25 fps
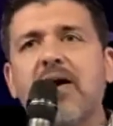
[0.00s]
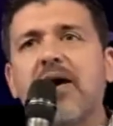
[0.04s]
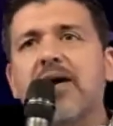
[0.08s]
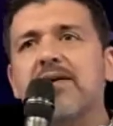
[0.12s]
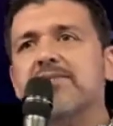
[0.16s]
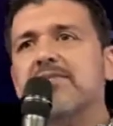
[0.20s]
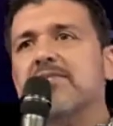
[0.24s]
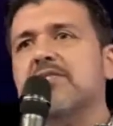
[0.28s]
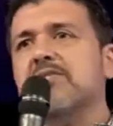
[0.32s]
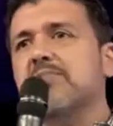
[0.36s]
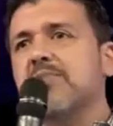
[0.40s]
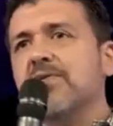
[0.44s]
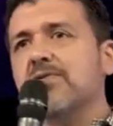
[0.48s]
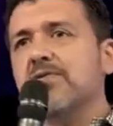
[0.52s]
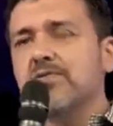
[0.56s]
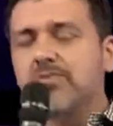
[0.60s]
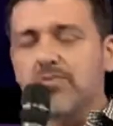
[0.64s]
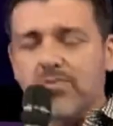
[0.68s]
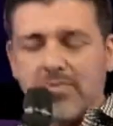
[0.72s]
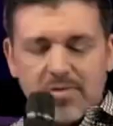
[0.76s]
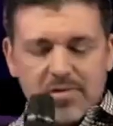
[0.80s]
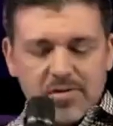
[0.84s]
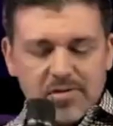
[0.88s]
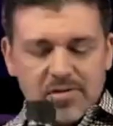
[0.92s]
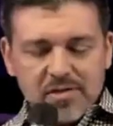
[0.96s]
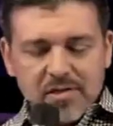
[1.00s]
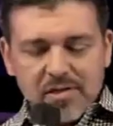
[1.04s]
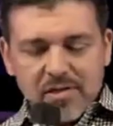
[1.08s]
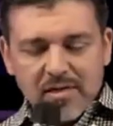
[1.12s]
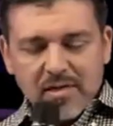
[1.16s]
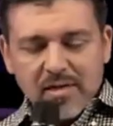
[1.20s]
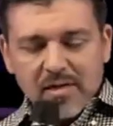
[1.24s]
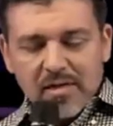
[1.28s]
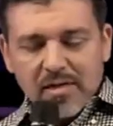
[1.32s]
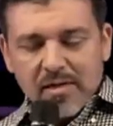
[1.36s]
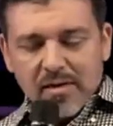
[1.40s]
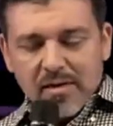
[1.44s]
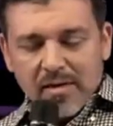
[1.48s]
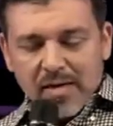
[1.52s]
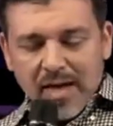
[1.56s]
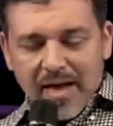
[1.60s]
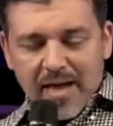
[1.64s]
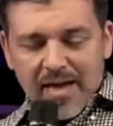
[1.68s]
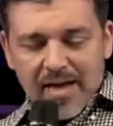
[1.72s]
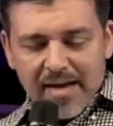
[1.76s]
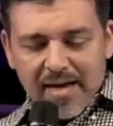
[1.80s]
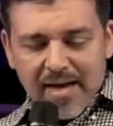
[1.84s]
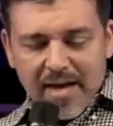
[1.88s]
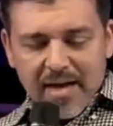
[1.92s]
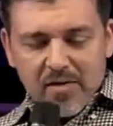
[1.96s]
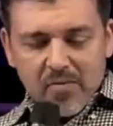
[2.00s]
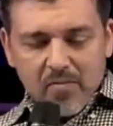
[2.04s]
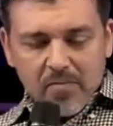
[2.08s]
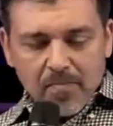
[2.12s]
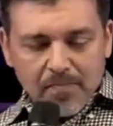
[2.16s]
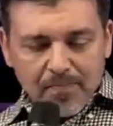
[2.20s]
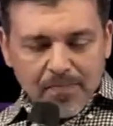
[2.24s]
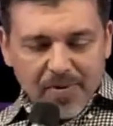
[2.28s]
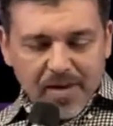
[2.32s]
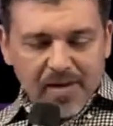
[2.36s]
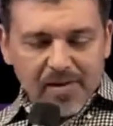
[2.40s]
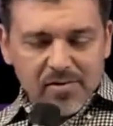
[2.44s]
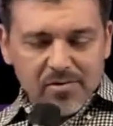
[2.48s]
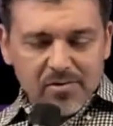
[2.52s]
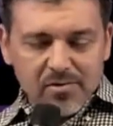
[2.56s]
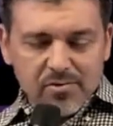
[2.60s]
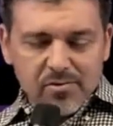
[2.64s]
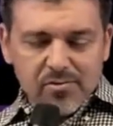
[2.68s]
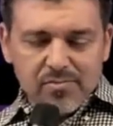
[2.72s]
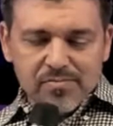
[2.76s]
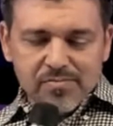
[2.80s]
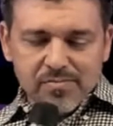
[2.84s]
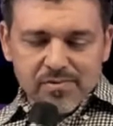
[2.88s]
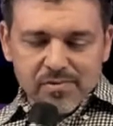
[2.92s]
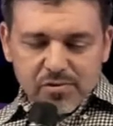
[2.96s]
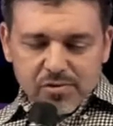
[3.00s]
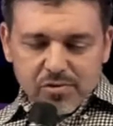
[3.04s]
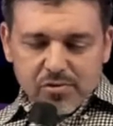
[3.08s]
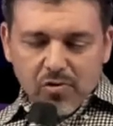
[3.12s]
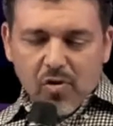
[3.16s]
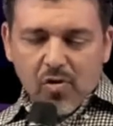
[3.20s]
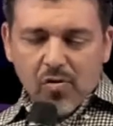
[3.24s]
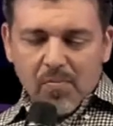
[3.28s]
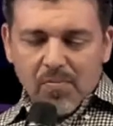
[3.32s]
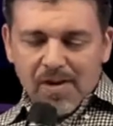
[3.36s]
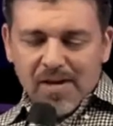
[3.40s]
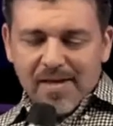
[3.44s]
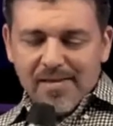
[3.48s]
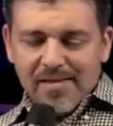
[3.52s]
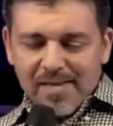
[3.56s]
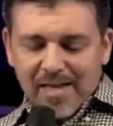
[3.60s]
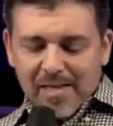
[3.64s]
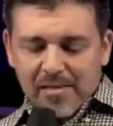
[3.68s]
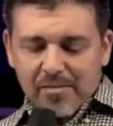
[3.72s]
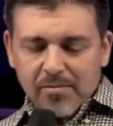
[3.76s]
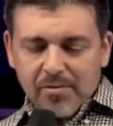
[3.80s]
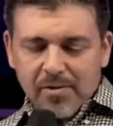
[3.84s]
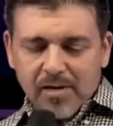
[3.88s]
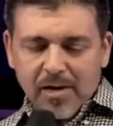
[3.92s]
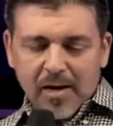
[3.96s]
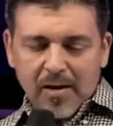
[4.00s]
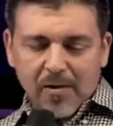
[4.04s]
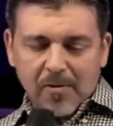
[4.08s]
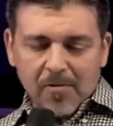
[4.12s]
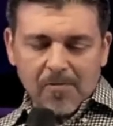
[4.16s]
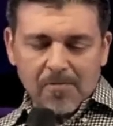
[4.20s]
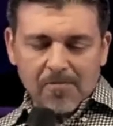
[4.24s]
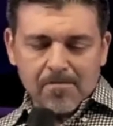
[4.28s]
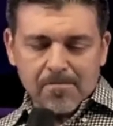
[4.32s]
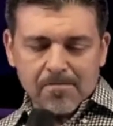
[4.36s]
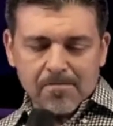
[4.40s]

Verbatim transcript: faz as pessoas carregarem um peso sobrenatural.